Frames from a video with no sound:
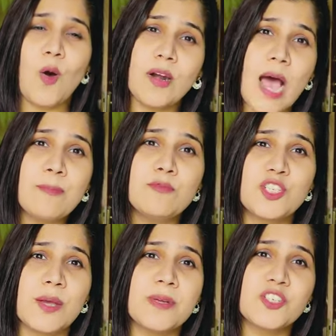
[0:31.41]
और आप
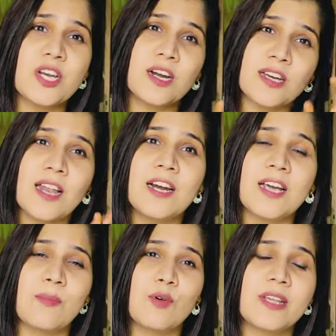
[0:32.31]
मुझे हमेशा लड़का
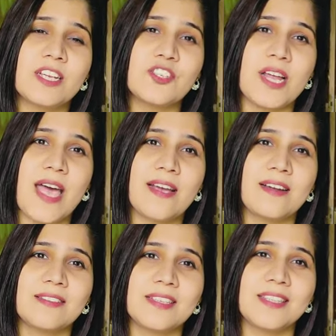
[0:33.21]
लड़का बोल के चढ़ाया
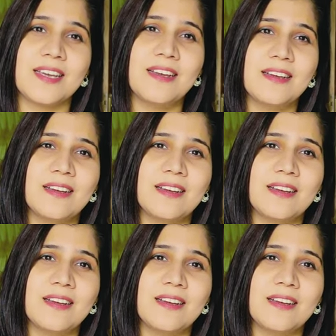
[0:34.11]
करते थे